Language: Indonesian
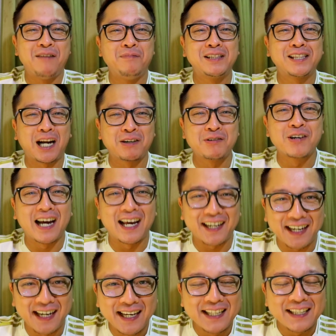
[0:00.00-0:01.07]
dan Mitra
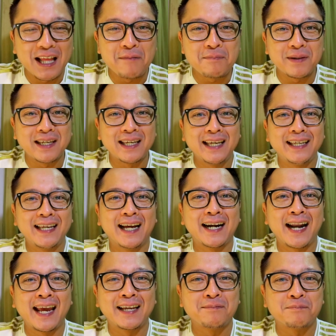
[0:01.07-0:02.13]
Kukar. Tapi
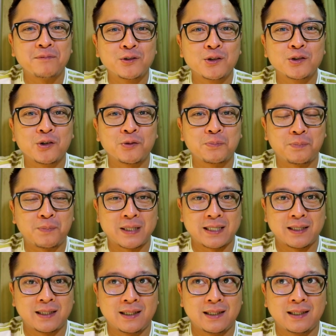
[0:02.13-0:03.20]
yang naik justru
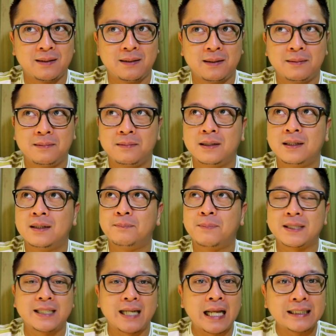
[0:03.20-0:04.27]
Perse eh,
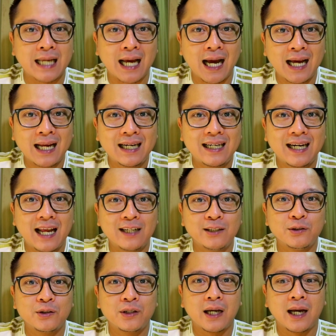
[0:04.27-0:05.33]
Persiraja
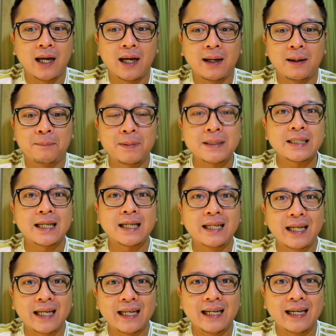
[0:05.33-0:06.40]
dan juga
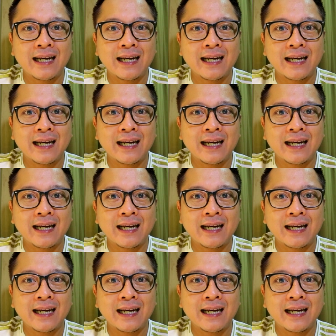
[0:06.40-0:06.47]
Kediri.